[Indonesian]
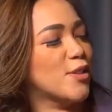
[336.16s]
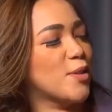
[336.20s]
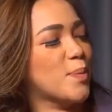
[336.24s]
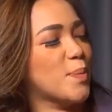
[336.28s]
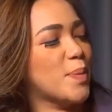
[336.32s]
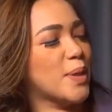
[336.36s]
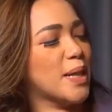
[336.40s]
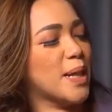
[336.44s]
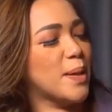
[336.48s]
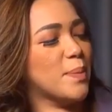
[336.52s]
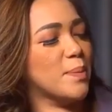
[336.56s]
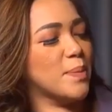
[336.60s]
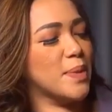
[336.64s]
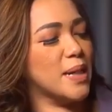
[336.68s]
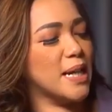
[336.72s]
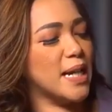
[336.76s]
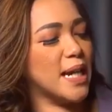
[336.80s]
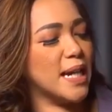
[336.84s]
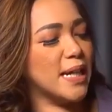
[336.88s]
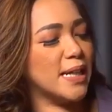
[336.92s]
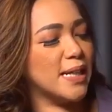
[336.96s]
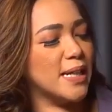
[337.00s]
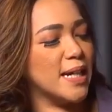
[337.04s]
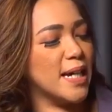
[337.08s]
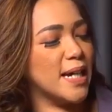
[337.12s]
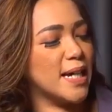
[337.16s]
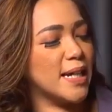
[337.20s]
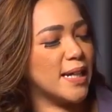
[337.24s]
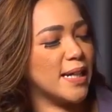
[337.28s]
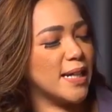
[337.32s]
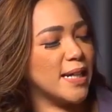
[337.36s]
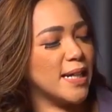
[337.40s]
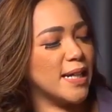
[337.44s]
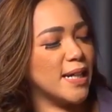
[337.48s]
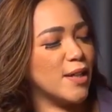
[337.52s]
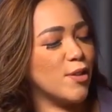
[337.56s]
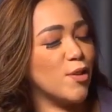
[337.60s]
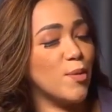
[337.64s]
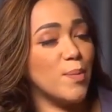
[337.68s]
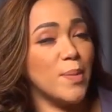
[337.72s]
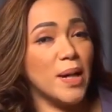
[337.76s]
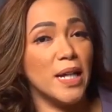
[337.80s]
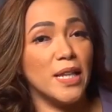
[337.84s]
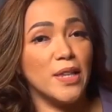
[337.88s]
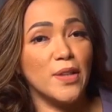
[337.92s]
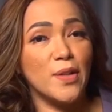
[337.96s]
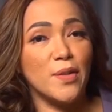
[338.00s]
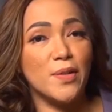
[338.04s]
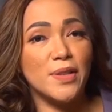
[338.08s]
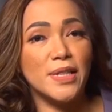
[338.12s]
atau penampilan dari
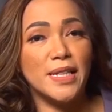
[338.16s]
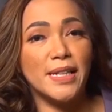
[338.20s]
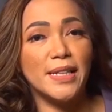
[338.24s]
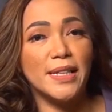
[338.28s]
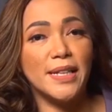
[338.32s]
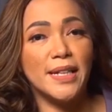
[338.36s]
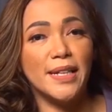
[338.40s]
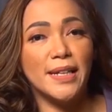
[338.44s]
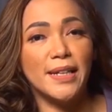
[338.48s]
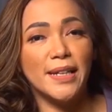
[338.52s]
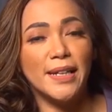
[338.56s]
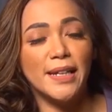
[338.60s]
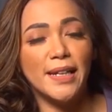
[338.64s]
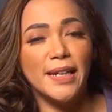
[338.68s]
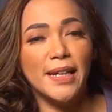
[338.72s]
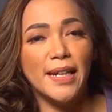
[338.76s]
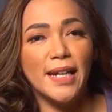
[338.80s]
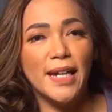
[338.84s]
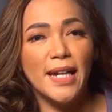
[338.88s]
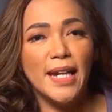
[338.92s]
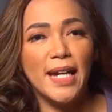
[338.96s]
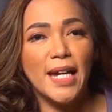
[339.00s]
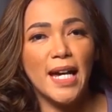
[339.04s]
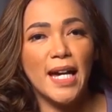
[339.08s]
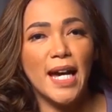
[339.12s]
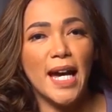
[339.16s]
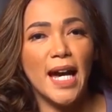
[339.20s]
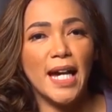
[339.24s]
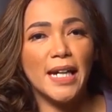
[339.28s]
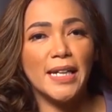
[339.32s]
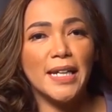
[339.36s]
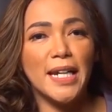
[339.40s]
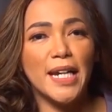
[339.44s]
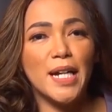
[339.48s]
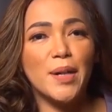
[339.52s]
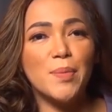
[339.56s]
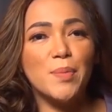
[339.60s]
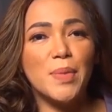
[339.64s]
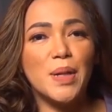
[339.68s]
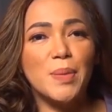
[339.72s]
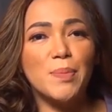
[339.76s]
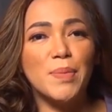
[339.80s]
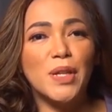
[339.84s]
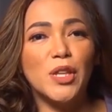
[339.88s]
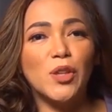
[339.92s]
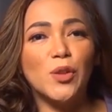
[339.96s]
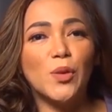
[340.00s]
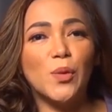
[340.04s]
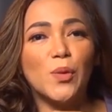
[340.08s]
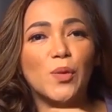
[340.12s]
Kumantong sendiri ada yang
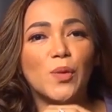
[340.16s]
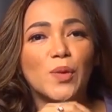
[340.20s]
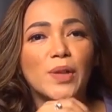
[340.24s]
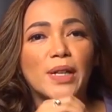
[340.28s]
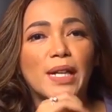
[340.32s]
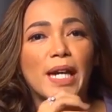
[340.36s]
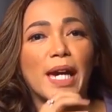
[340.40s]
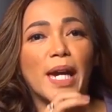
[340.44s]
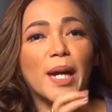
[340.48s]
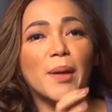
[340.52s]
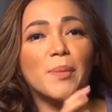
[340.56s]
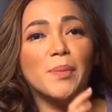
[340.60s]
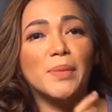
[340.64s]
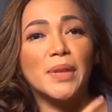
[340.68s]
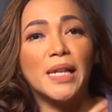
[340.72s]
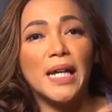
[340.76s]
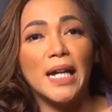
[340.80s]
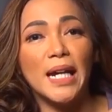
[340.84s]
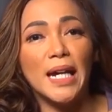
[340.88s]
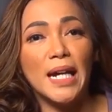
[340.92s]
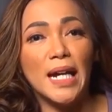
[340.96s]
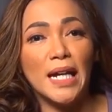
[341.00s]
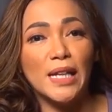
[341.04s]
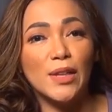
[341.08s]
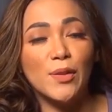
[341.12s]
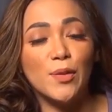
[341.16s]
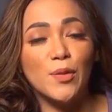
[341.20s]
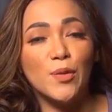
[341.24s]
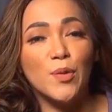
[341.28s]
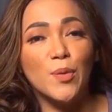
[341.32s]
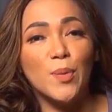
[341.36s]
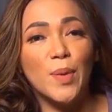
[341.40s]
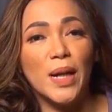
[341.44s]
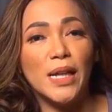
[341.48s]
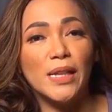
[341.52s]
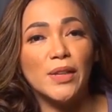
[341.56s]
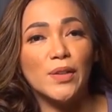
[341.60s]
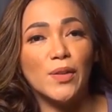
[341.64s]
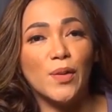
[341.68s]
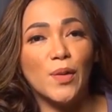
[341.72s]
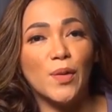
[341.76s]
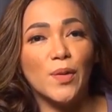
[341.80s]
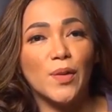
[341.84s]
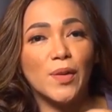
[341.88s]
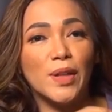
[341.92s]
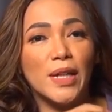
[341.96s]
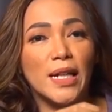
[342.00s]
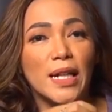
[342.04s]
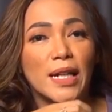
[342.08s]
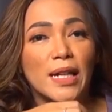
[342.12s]
berbentuk GMT atau
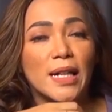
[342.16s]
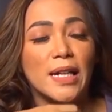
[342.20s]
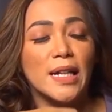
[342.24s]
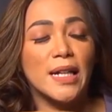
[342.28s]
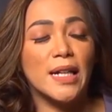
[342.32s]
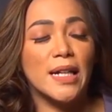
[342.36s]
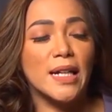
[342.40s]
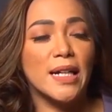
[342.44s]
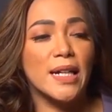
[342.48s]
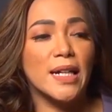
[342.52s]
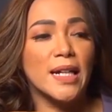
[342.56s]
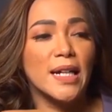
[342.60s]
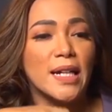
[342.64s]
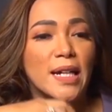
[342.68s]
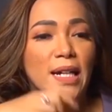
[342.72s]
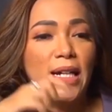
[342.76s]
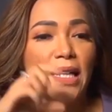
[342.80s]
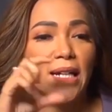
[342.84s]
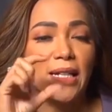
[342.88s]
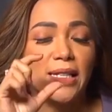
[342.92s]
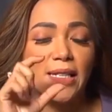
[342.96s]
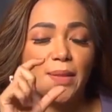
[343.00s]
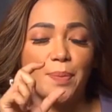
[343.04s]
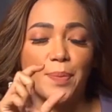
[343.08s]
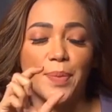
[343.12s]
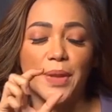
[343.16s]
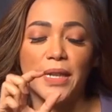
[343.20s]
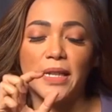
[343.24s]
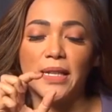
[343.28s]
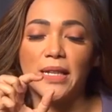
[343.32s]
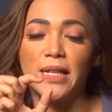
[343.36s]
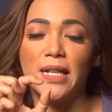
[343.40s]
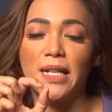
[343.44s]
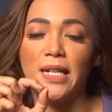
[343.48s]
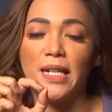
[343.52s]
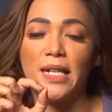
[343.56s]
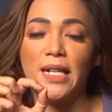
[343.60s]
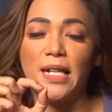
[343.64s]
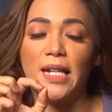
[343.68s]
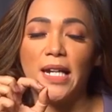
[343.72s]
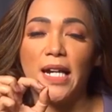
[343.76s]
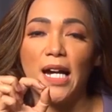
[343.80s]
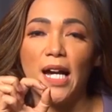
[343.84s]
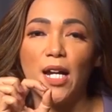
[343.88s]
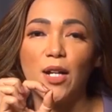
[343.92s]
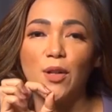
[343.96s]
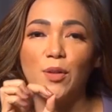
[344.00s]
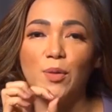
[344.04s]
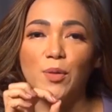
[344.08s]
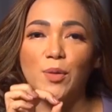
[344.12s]
Gumantong yang seperti
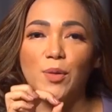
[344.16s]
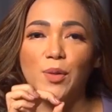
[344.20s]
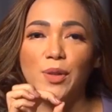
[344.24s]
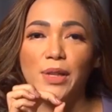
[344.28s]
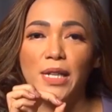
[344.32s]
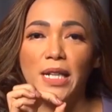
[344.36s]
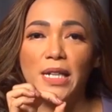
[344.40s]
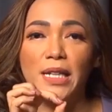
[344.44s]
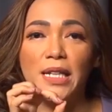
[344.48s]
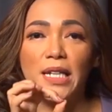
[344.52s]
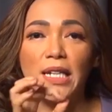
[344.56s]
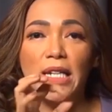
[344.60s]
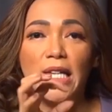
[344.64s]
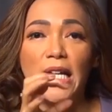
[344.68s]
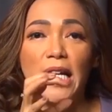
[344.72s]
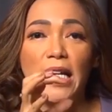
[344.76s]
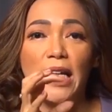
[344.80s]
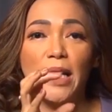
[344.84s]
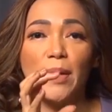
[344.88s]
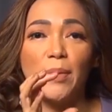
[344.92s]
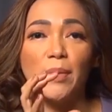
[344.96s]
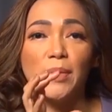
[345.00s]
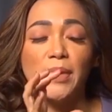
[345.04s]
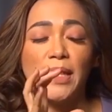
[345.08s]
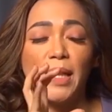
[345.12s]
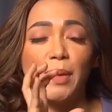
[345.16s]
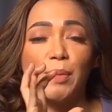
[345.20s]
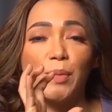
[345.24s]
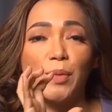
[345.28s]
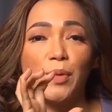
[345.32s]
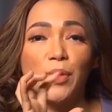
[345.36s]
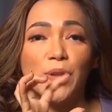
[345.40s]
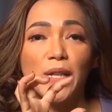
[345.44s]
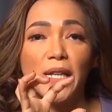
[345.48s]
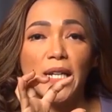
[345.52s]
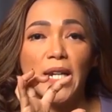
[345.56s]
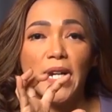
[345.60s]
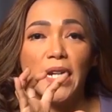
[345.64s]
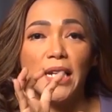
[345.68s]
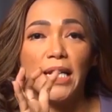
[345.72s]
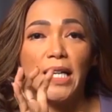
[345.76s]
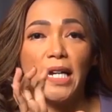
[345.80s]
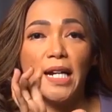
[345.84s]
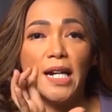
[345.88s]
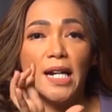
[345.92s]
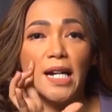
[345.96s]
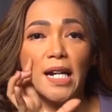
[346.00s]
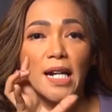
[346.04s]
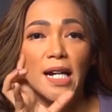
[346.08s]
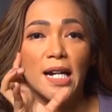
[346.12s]
kalung dan di dalamnya mungkin
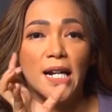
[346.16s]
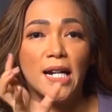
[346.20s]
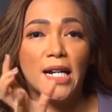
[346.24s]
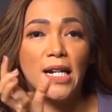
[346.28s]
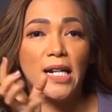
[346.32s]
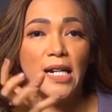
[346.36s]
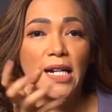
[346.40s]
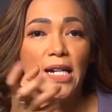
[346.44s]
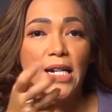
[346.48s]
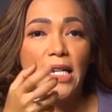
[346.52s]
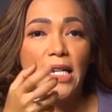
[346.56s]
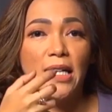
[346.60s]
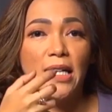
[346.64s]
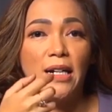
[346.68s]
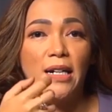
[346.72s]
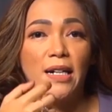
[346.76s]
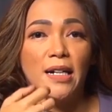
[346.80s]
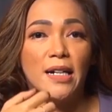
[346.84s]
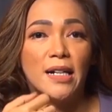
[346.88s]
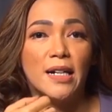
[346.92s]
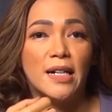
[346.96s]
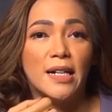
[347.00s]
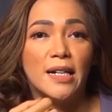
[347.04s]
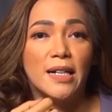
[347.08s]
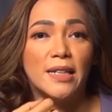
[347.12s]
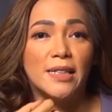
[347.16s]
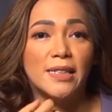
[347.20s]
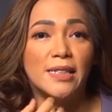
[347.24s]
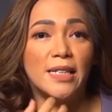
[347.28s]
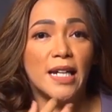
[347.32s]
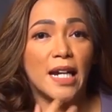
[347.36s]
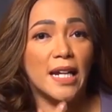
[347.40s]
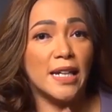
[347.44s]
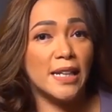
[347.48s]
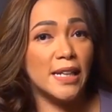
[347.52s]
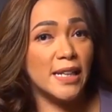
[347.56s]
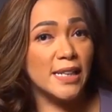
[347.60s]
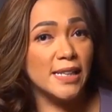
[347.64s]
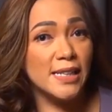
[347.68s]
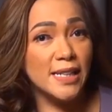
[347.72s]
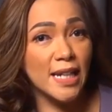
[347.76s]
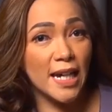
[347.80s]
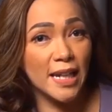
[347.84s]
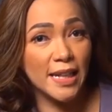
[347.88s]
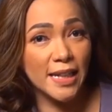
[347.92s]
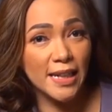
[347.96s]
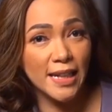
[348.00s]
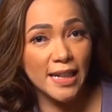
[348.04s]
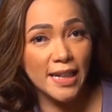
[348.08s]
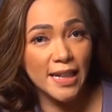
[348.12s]
ada eh,
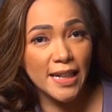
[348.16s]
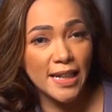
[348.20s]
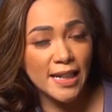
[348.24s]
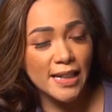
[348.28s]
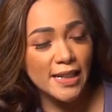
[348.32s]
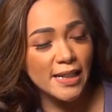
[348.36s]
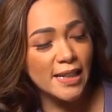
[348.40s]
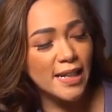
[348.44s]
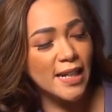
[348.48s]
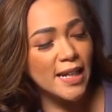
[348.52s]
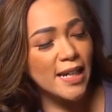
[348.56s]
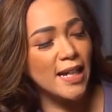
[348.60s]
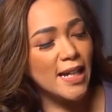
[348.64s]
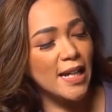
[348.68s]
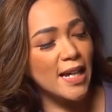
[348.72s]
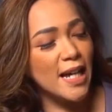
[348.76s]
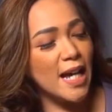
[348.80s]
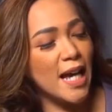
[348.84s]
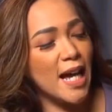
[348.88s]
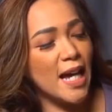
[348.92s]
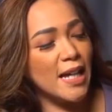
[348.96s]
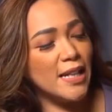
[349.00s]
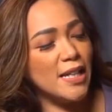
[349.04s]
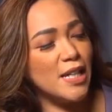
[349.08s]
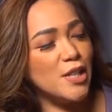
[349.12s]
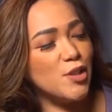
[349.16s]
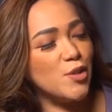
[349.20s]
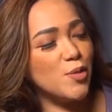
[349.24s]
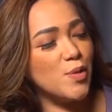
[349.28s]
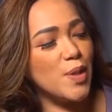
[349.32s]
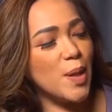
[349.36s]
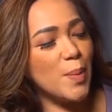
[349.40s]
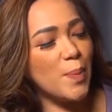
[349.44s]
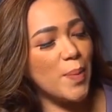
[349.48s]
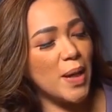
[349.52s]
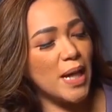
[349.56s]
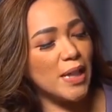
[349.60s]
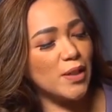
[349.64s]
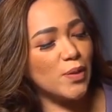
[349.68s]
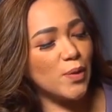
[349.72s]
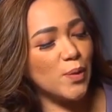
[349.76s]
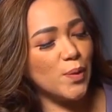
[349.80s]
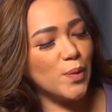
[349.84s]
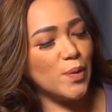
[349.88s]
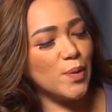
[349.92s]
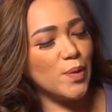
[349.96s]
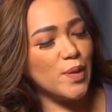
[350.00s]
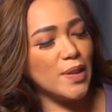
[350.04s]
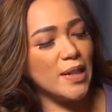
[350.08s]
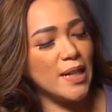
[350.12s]
janin-janin, uh, ada juga
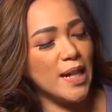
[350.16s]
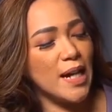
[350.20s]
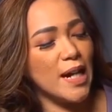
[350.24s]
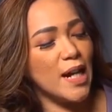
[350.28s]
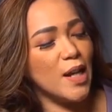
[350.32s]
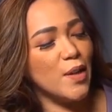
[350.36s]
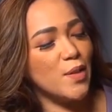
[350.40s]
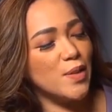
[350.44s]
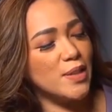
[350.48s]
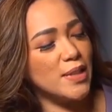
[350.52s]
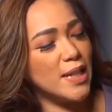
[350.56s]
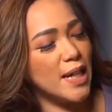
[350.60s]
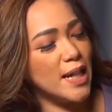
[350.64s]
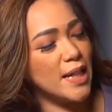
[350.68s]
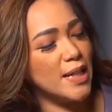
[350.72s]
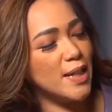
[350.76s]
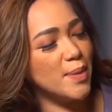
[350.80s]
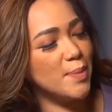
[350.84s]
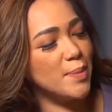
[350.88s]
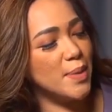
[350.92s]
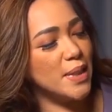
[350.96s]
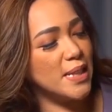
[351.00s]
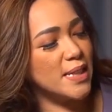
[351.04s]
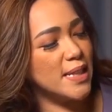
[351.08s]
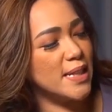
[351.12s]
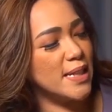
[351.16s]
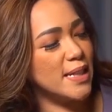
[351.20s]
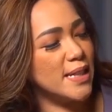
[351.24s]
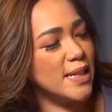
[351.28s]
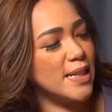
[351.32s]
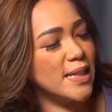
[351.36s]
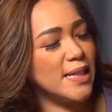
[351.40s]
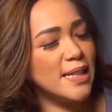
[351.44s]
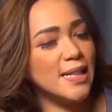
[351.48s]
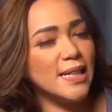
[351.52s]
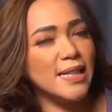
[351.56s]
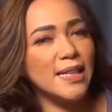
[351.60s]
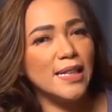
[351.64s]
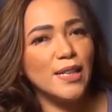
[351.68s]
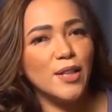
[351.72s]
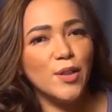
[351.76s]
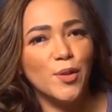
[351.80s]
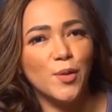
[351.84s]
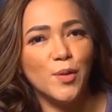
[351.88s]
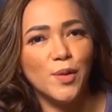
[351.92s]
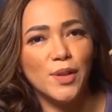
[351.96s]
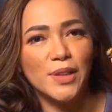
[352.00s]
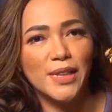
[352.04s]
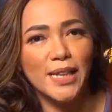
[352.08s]
patung. Nah, kalau saya lebih seneng look